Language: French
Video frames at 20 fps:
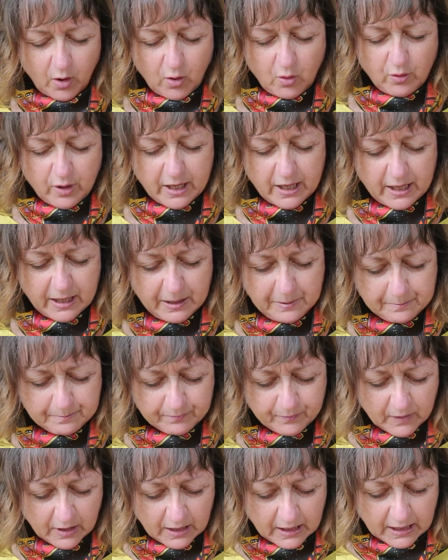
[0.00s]
ok
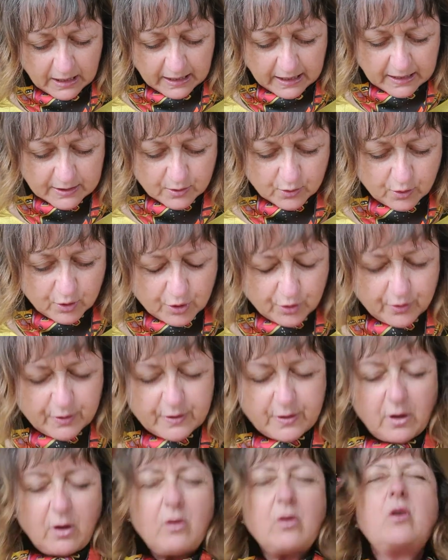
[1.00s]
Qu'est-ce que je
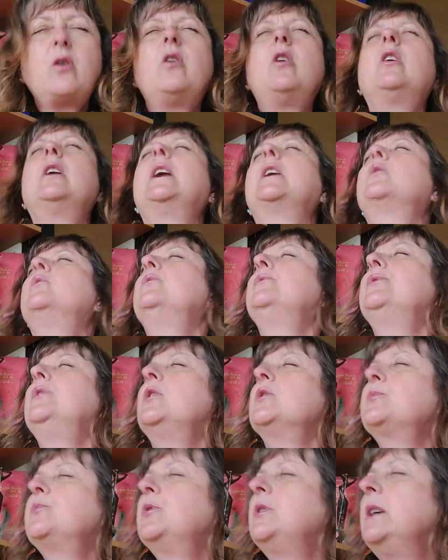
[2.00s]
sens encore La
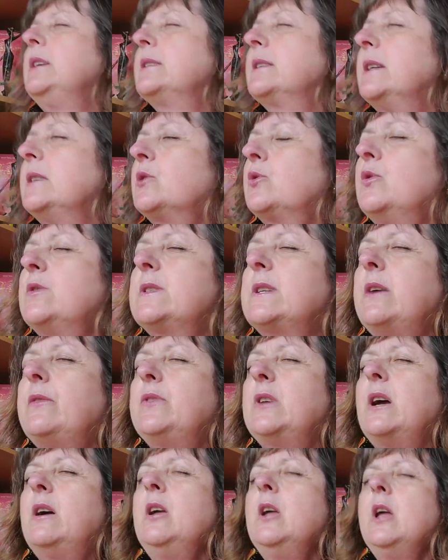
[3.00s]
confiance, punaise, qu'est-ce que ça
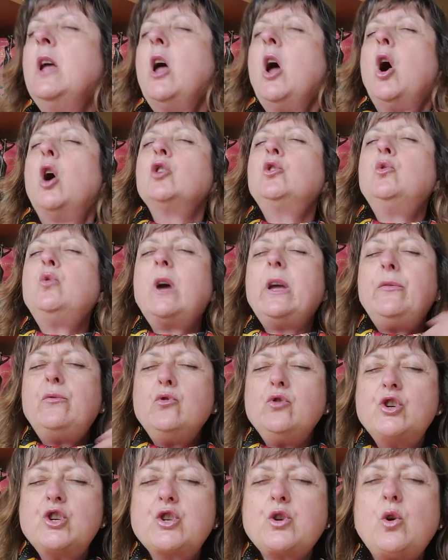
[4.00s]
vient
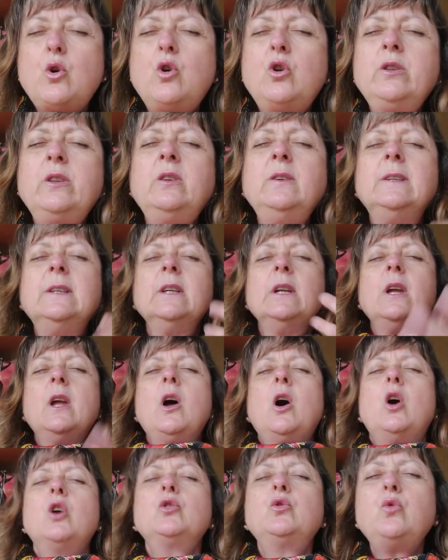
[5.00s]
Entourez-vous de jaune,
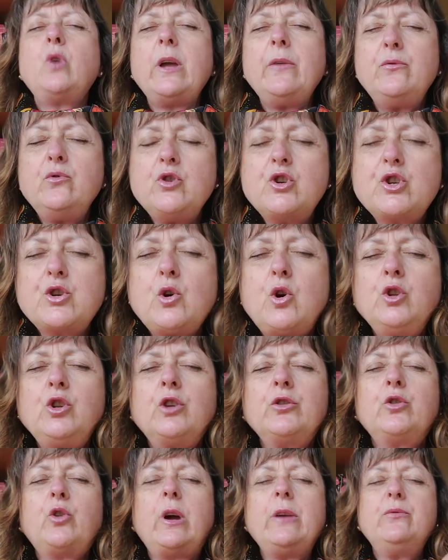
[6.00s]
entourez-vous de jaune,
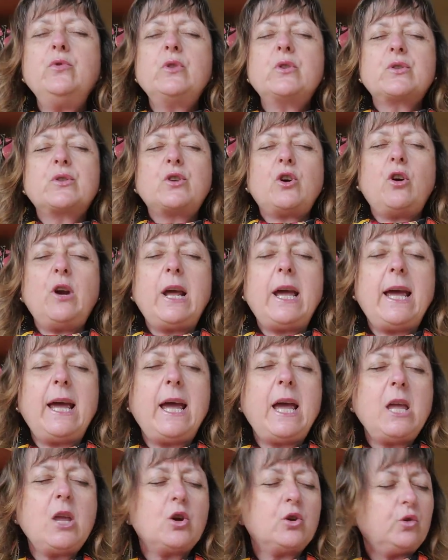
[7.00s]
entourez-vous de
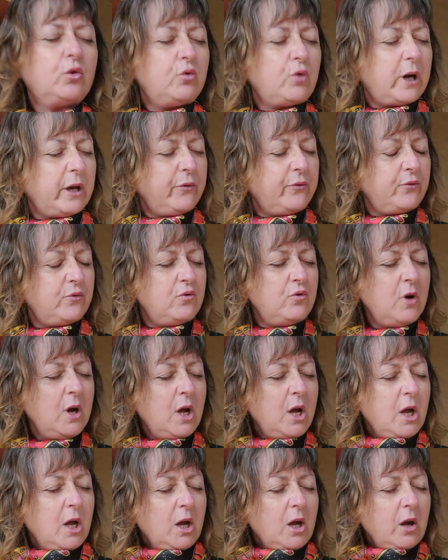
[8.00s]
soleil, entourez-vous...
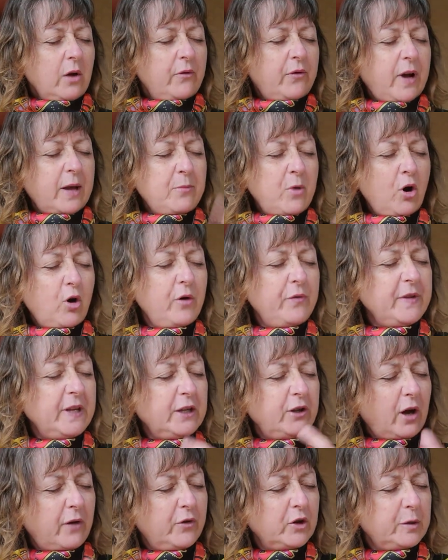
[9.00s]
Vraiment,
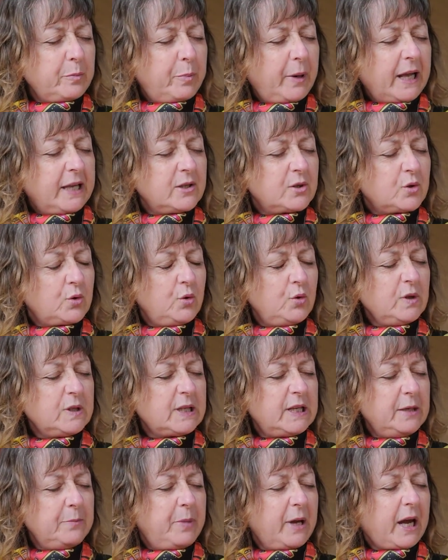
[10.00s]
revenez dans votre
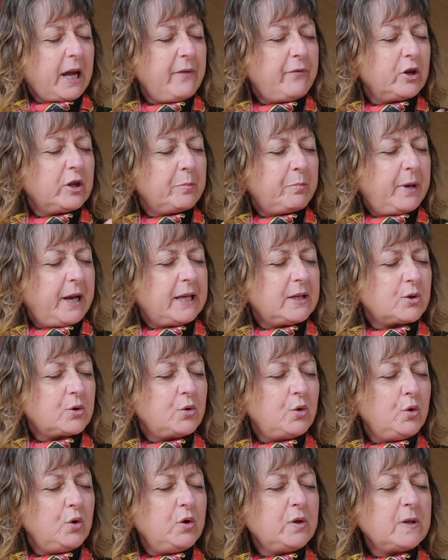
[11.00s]
plexus, libérez votre
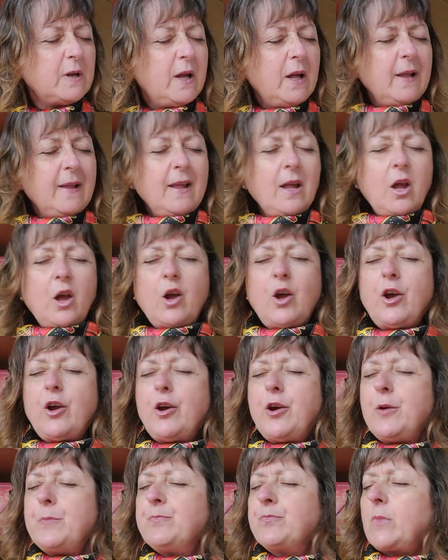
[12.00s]
plexus.
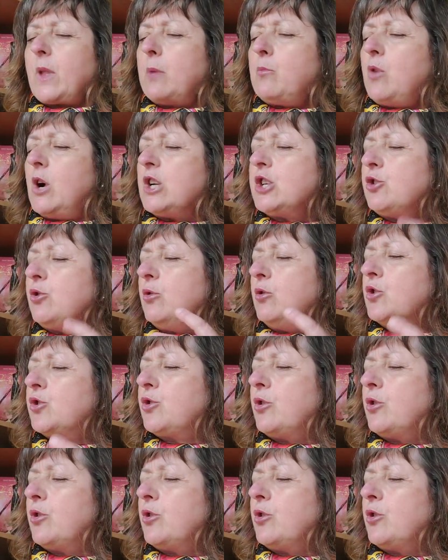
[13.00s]
Euh, moi, je,